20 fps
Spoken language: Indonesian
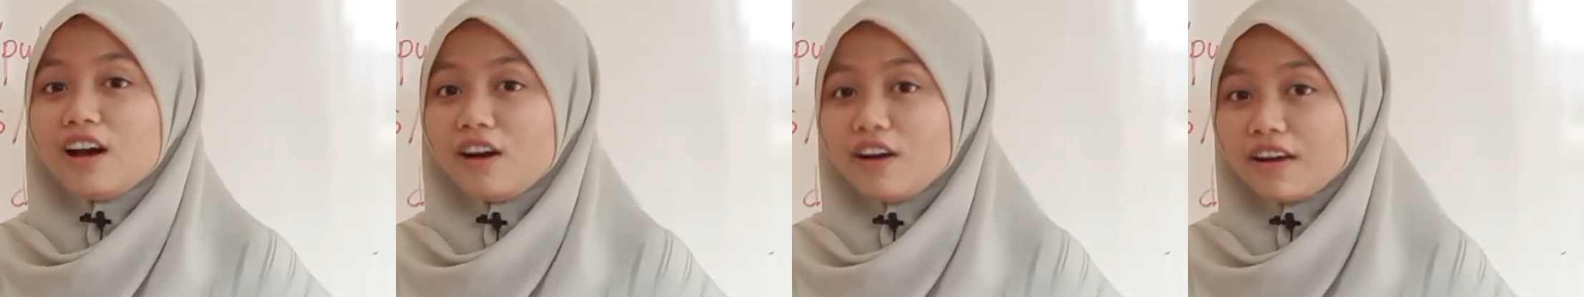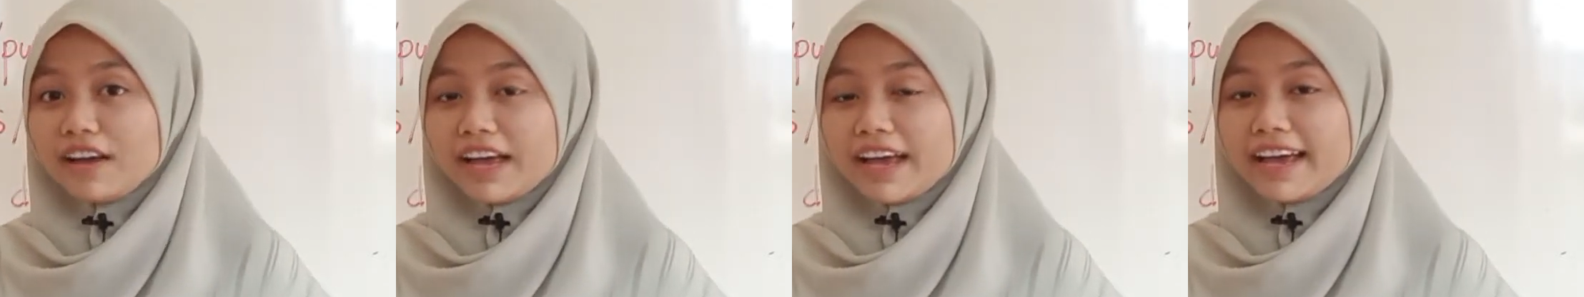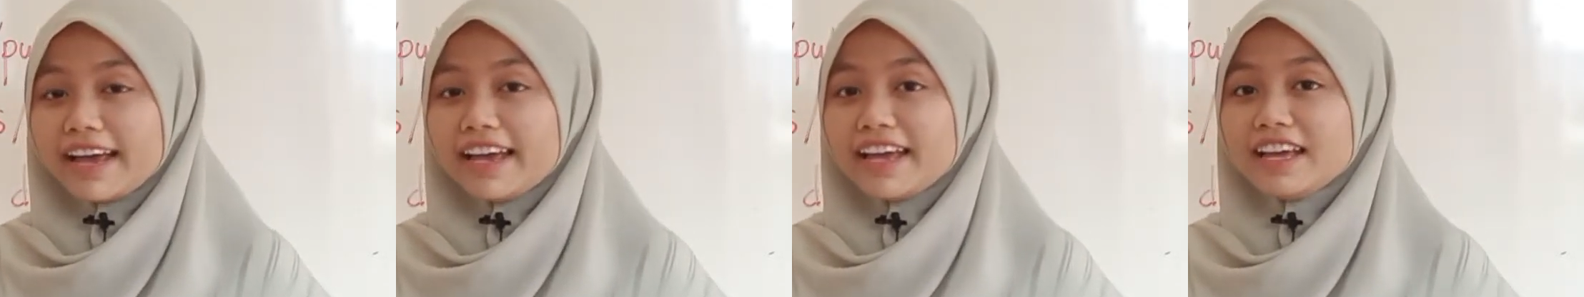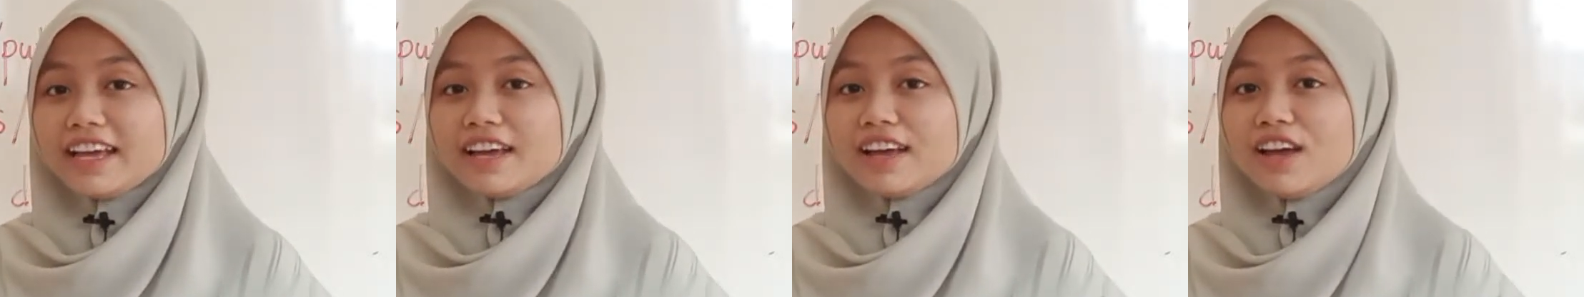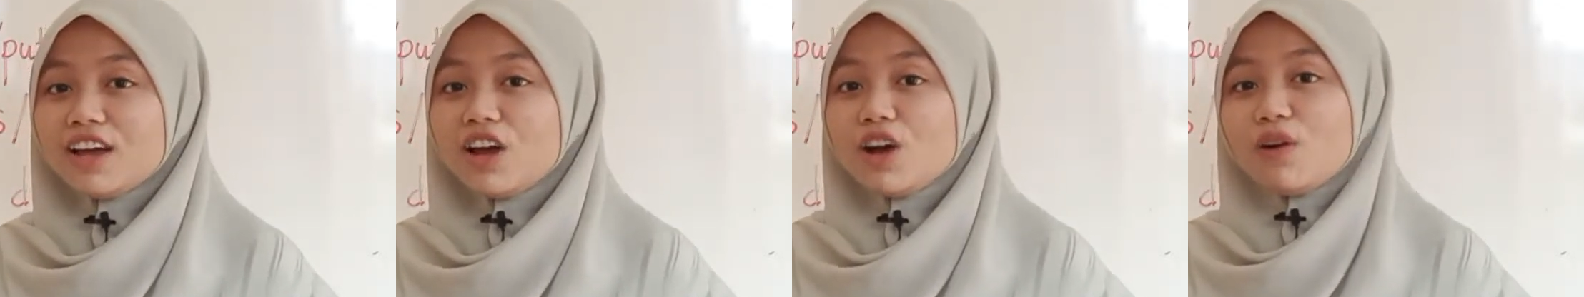Oke, okay,
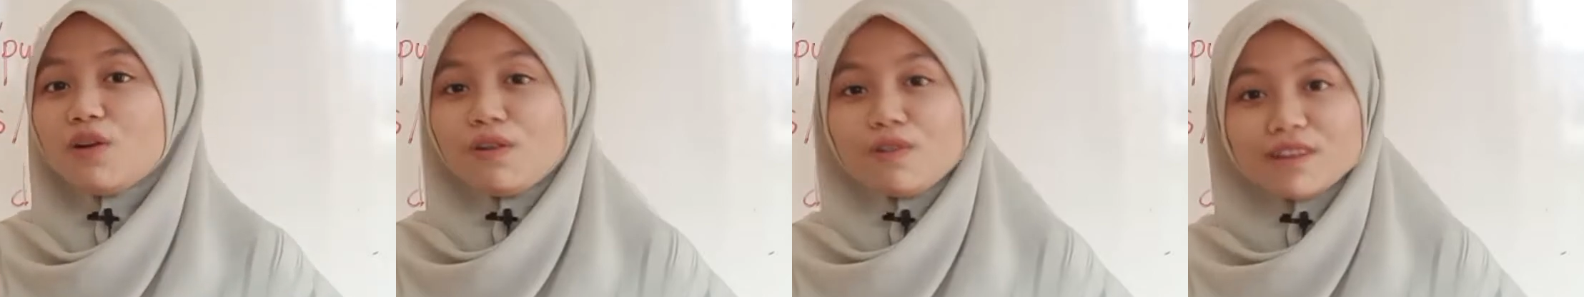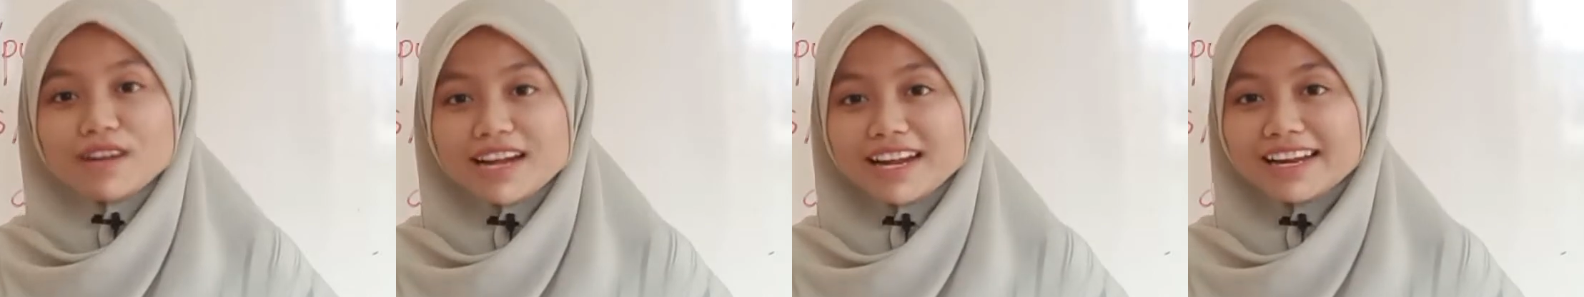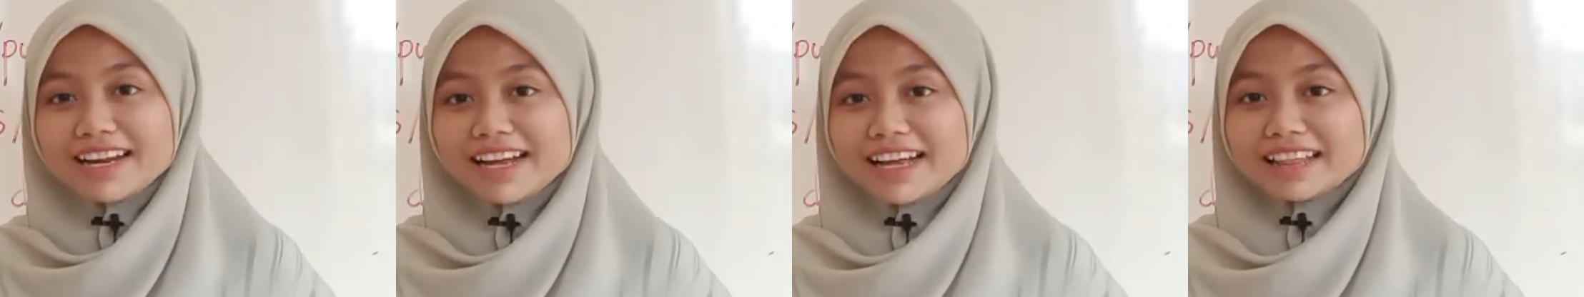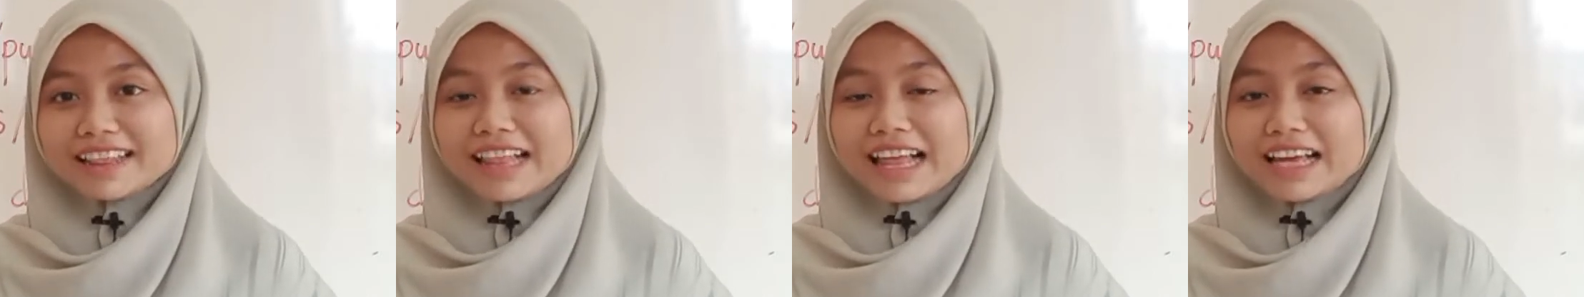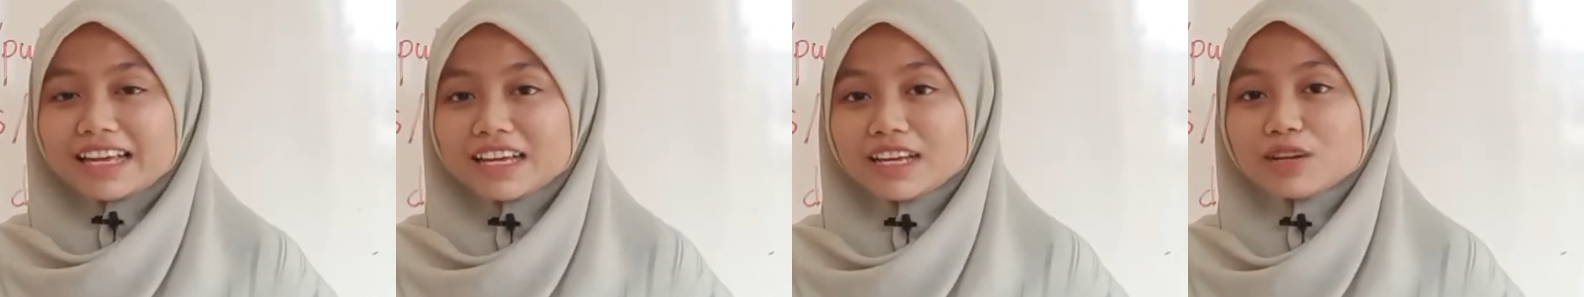udah dilihat
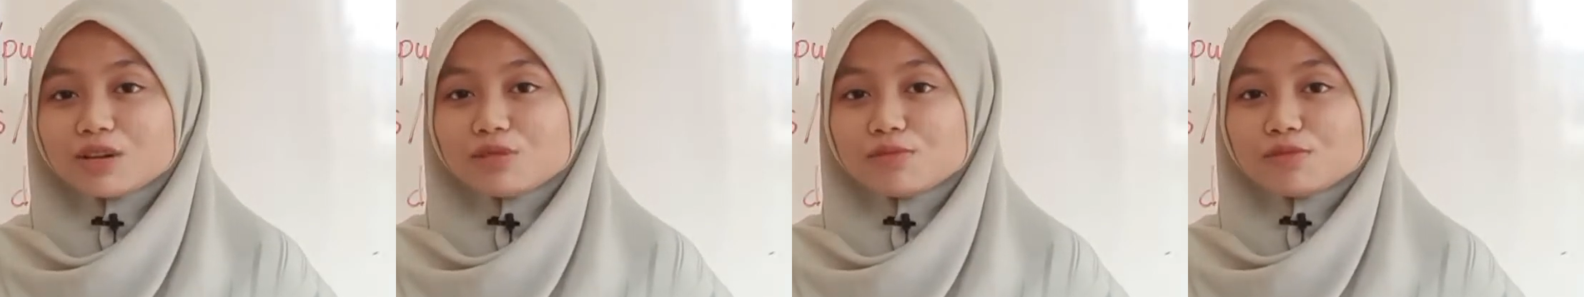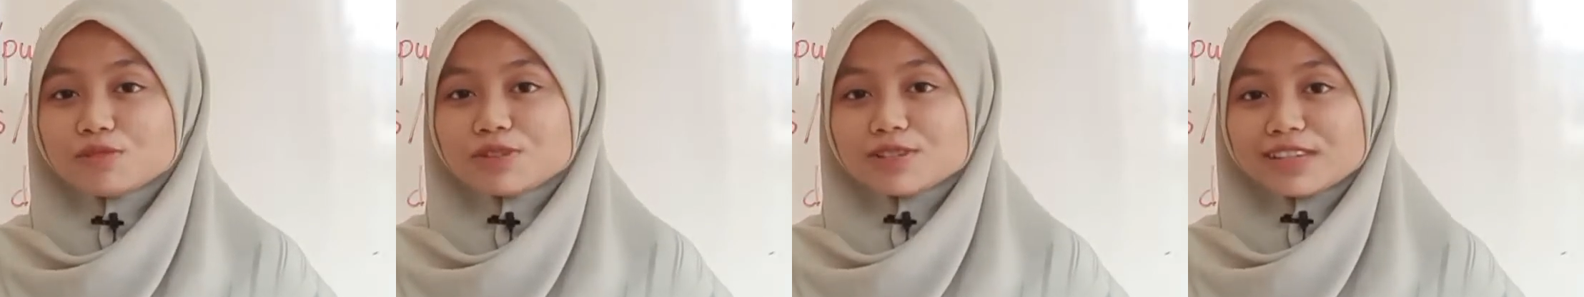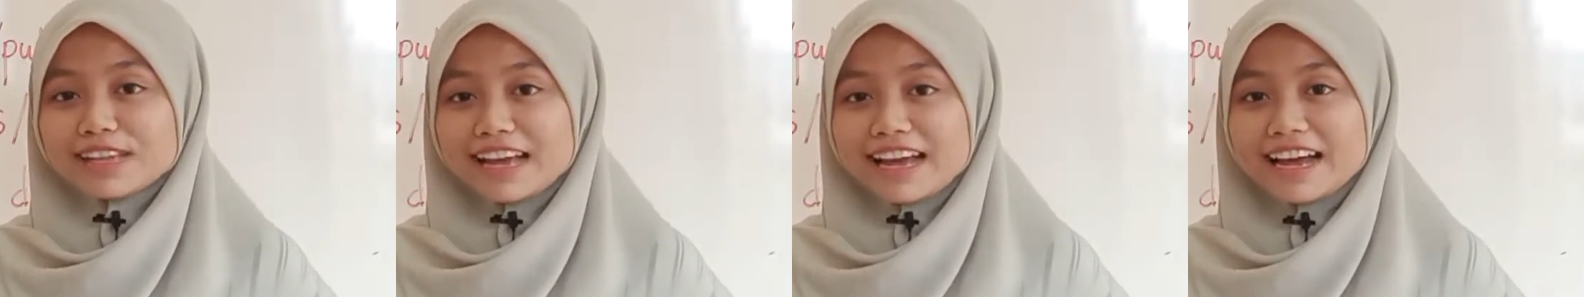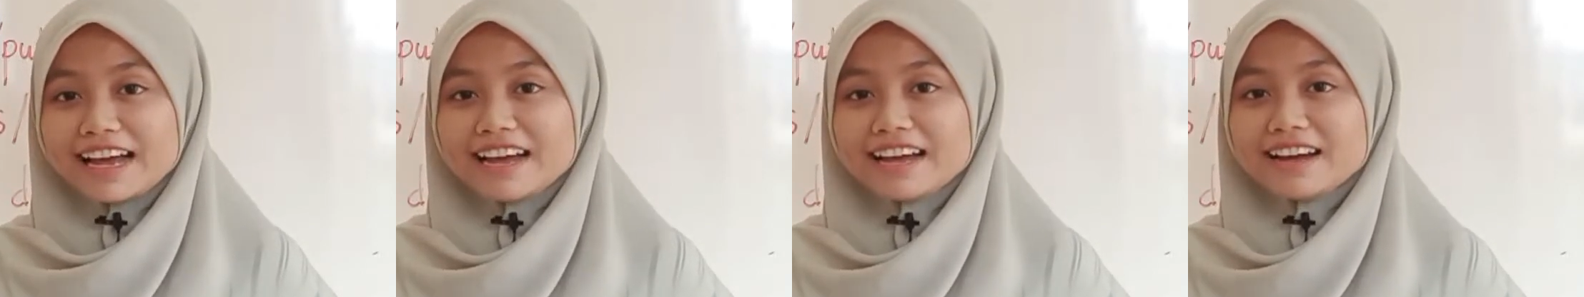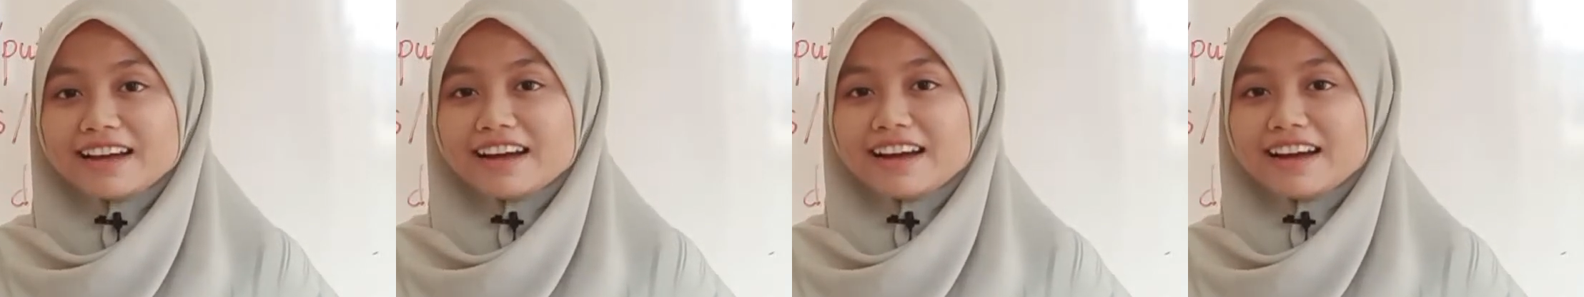lagi rumusnya?